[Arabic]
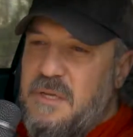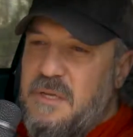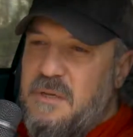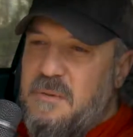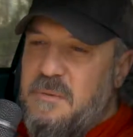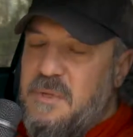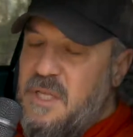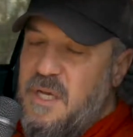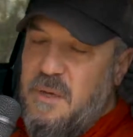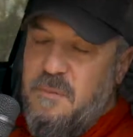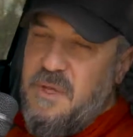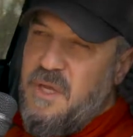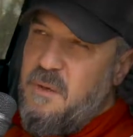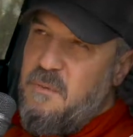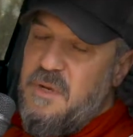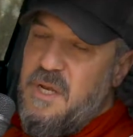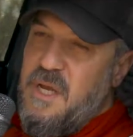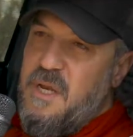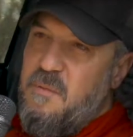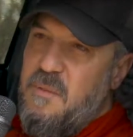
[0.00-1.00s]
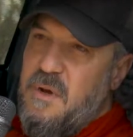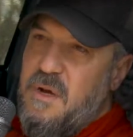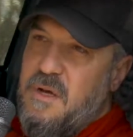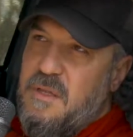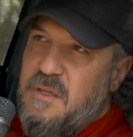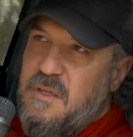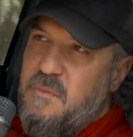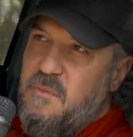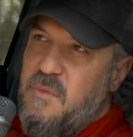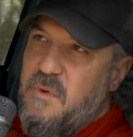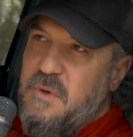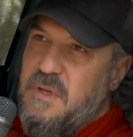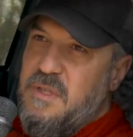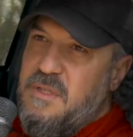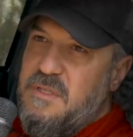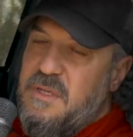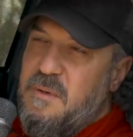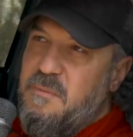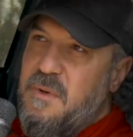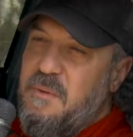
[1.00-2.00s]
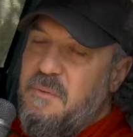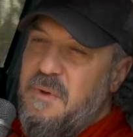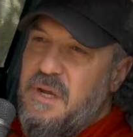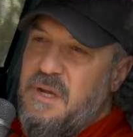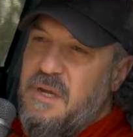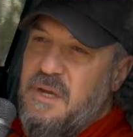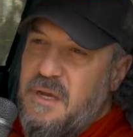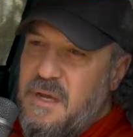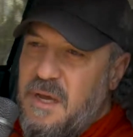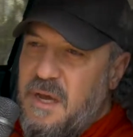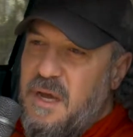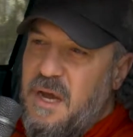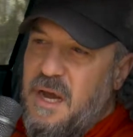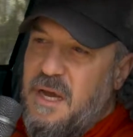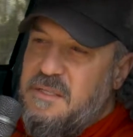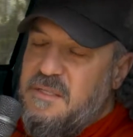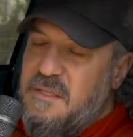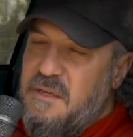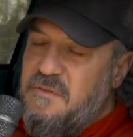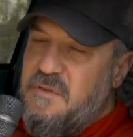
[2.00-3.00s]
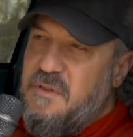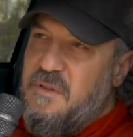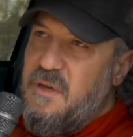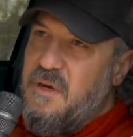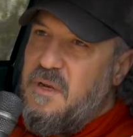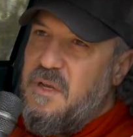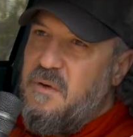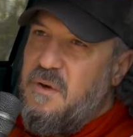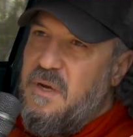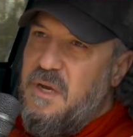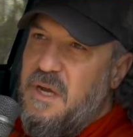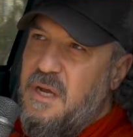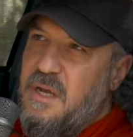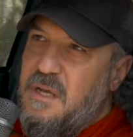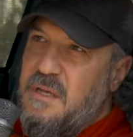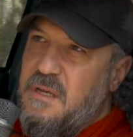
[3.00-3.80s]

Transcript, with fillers: بتحميك من اي مخاطر ممكن تسبب لك حادثه في الطريق ولا حاجه